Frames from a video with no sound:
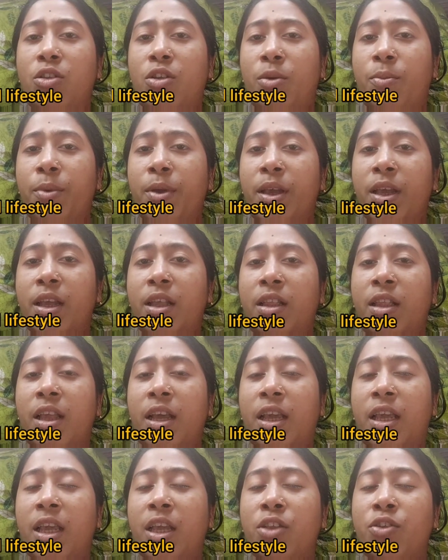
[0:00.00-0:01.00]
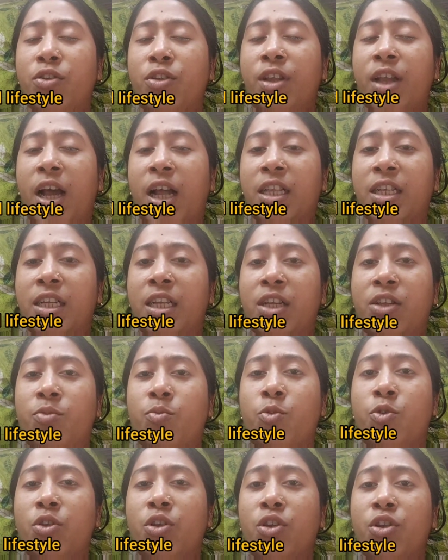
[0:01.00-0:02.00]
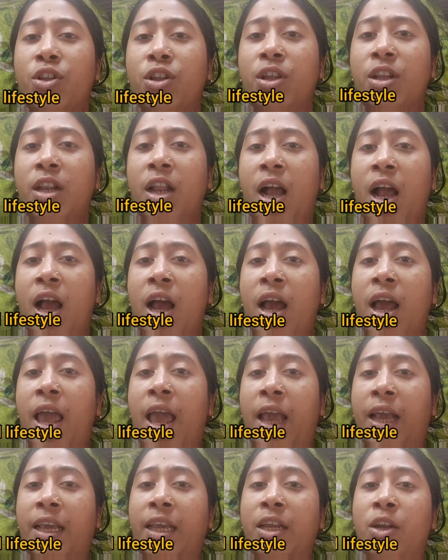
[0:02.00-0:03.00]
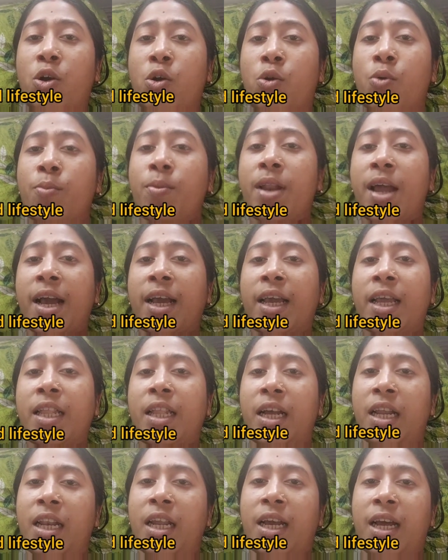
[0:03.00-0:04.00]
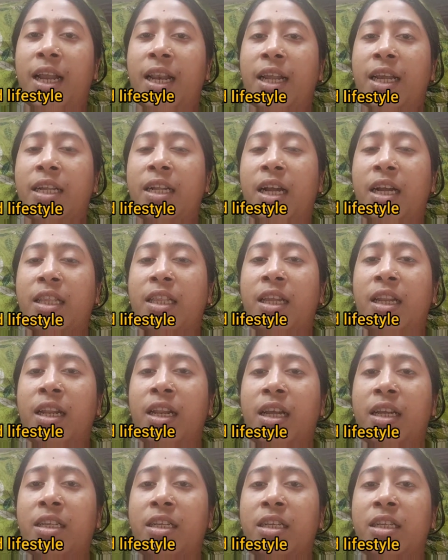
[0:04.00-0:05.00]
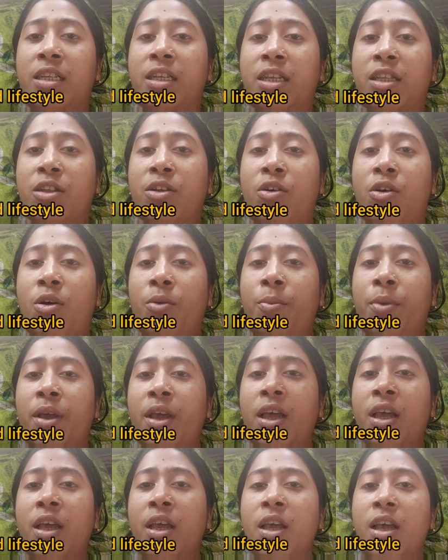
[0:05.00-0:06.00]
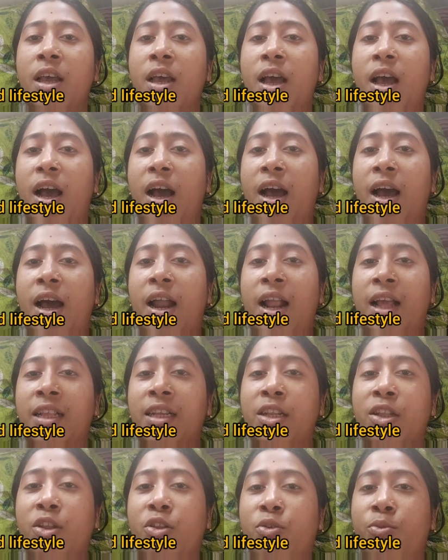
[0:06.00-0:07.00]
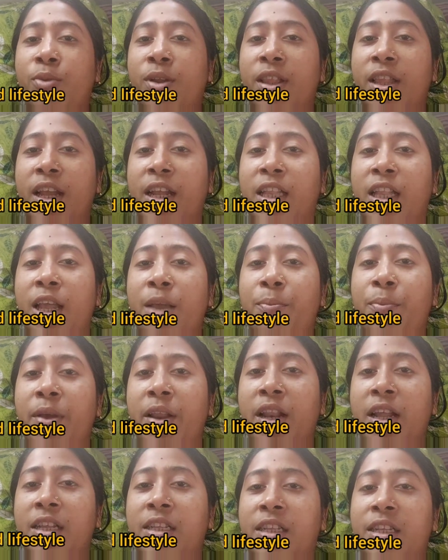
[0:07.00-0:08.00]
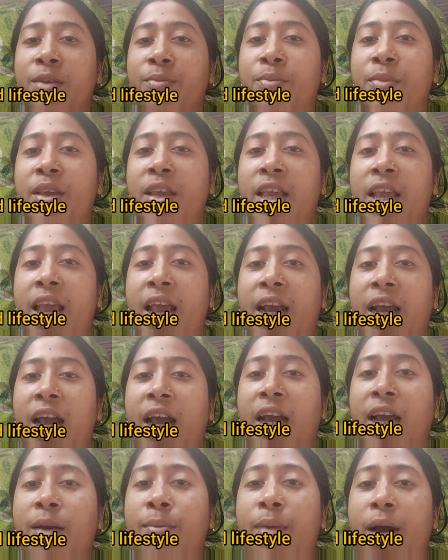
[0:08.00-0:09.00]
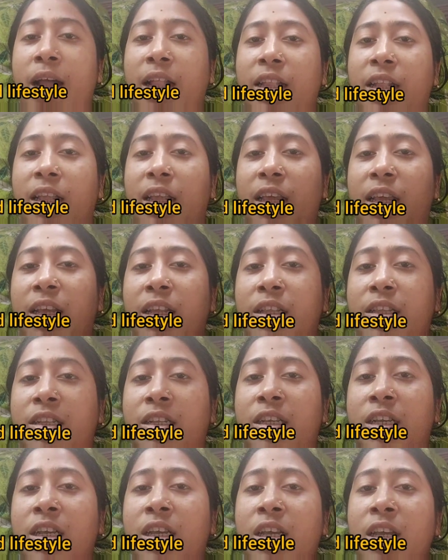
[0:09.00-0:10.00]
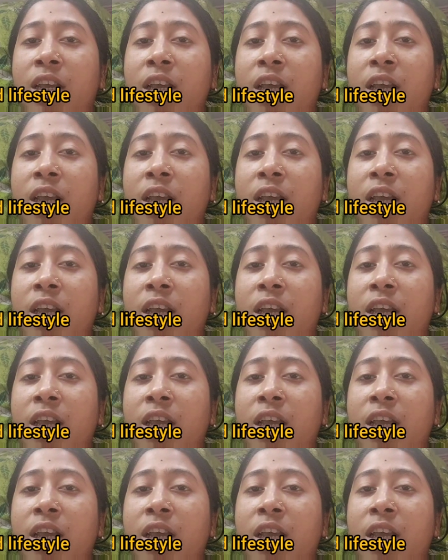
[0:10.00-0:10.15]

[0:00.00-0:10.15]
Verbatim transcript: তবে দেখি যদি আজকের মধ্যে যদি না একই রকম লাগে তাহলে কালকে ডাক্তারের কাছে যেতে হবে আর আজকে তো তোমরা দেখতেই পেলে যে মেয়ে একা একা ভাত খেয়েছে